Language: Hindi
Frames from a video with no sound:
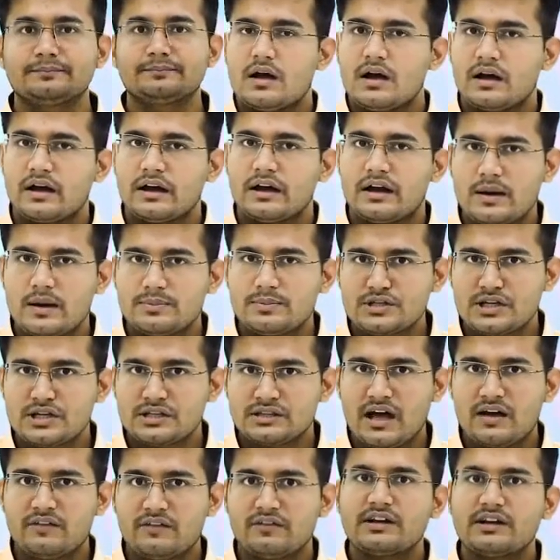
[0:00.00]
अगर आप
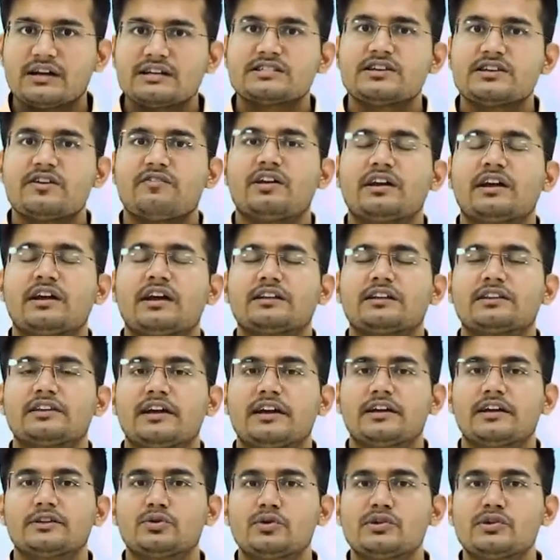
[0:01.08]
शतावरी का सेवन करते
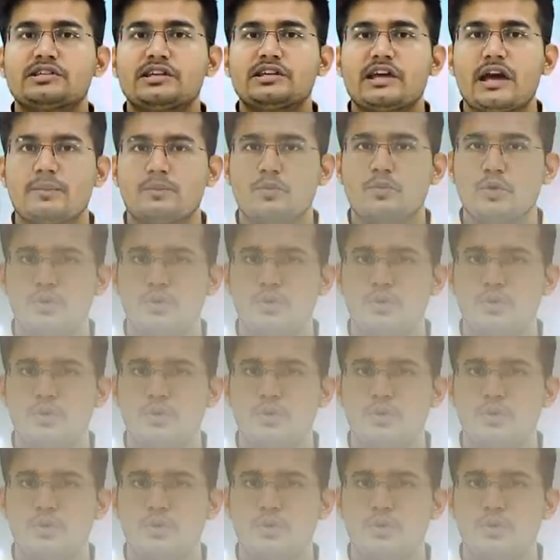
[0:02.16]
हैं तो इससे आपको